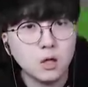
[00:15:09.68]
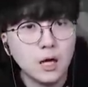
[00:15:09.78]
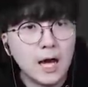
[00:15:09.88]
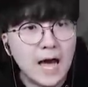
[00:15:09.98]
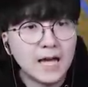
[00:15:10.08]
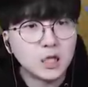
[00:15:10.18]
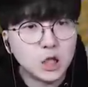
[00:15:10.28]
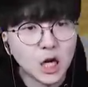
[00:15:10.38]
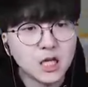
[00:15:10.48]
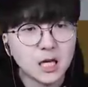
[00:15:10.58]
아, 이
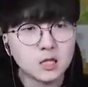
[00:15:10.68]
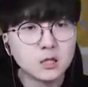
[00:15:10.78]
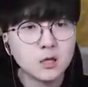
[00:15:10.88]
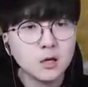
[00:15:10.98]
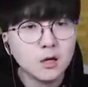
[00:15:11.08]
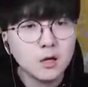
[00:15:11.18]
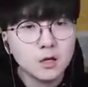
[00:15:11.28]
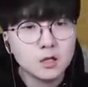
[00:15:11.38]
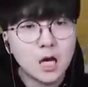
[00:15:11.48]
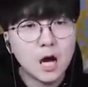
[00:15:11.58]
진짜
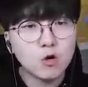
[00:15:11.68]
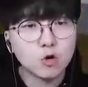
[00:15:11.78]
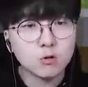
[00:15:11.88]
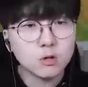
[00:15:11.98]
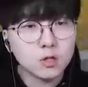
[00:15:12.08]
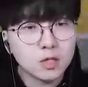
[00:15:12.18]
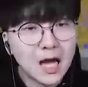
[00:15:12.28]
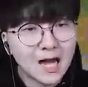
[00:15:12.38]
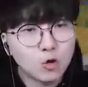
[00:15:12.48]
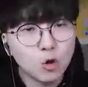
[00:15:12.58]
자꾸
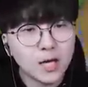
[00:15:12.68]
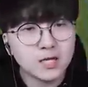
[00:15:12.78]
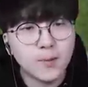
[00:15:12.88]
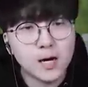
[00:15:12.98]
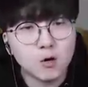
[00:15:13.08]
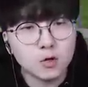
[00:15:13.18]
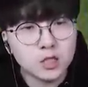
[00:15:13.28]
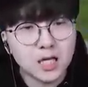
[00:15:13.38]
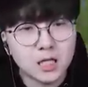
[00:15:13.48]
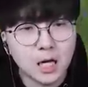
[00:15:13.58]
산통 깨지 말라고
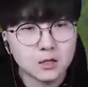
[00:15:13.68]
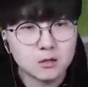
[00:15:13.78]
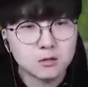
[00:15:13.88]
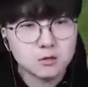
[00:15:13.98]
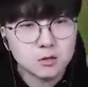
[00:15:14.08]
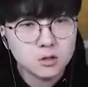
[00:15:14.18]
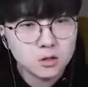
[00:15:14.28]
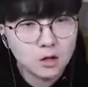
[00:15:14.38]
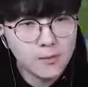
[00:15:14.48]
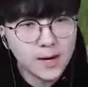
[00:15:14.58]
짜증
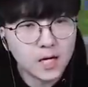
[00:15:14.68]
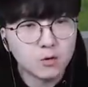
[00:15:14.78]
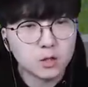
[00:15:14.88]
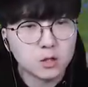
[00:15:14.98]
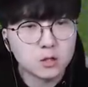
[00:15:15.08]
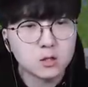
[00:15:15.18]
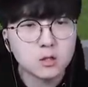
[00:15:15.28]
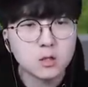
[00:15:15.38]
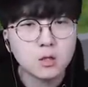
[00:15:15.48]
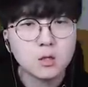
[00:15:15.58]
열받게 하고 있어.
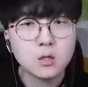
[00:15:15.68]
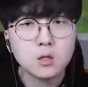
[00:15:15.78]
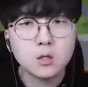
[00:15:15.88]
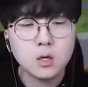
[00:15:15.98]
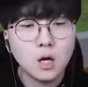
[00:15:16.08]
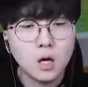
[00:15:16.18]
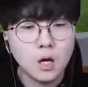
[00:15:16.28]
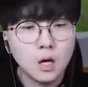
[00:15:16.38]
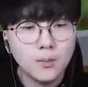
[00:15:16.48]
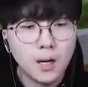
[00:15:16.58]
아아아좀좀
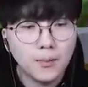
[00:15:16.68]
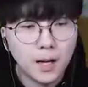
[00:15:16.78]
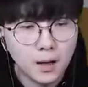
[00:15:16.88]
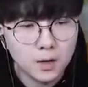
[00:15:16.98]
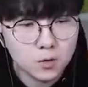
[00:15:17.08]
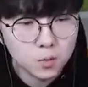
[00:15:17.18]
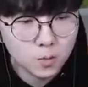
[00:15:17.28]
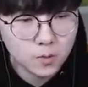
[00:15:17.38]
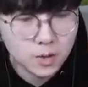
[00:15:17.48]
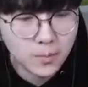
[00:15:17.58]
아, 아, 아
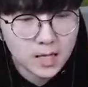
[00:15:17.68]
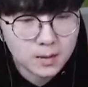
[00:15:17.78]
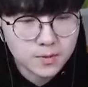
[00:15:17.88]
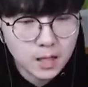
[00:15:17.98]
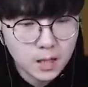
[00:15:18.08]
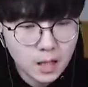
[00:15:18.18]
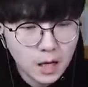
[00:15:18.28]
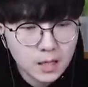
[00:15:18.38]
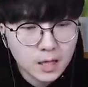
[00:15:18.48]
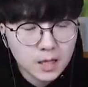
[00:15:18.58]
좀 근데 많이 아프다.
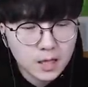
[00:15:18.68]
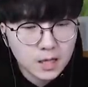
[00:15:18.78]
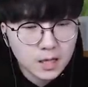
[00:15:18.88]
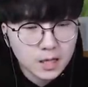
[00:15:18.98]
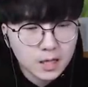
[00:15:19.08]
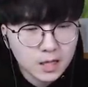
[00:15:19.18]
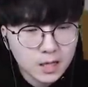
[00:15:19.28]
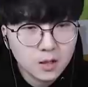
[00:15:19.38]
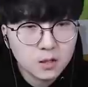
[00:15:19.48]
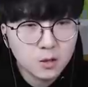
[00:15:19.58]
아야야야야야
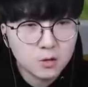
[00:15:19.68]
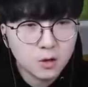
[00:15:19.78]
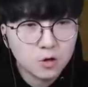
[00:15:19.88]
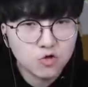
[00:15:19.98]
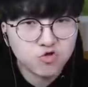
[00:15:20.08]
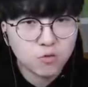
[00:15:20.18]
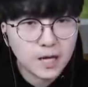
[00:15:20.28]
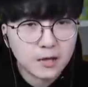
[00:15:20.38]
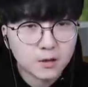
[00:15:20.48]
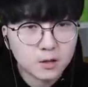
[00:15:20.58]
여기서 죽으면
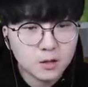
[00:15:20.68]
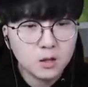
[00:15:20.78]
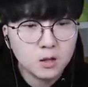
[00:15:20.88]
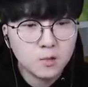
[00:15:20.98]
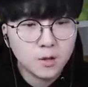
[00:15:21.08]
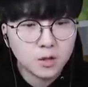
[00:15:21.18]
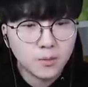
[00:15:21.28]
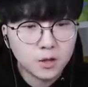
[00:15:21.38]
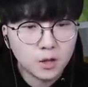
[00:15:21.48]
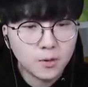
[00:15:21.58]
레전드 버텨
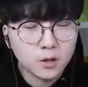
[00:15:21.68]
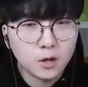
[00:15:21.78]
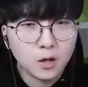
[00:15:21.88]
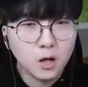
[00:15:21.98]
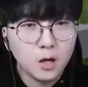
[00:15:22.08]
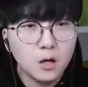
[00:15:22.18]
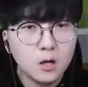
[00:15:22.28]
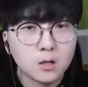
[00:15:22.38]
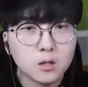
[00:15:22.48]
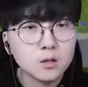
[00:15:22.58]
버텨 버텨.
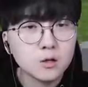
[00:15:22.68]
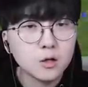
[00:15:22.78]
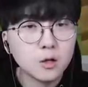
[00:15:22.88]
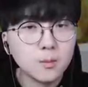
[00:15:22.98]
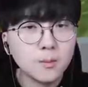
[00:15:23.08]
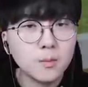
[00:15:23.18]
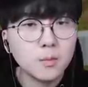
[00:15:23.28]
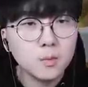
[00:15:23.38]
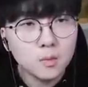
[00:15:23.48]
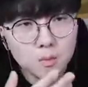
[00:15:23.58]
아 저기요
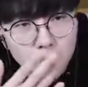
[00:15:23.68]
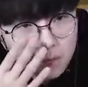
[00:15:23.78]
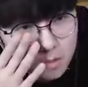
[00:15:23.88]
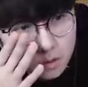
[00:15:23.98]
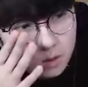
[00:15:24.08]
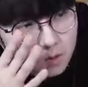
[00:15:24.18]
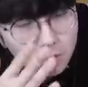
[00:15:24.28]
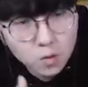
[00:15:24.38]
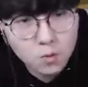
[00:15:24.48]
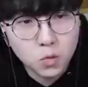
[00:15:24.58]

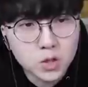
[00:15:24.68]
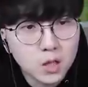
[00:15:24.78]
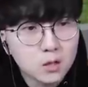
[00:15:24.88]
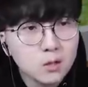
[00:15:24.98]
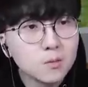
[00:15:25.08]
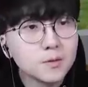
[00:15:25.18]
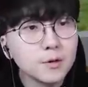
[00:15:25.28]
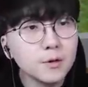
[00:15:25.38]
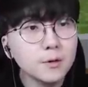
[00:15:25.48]
뭐 보상 같은 거 없어요?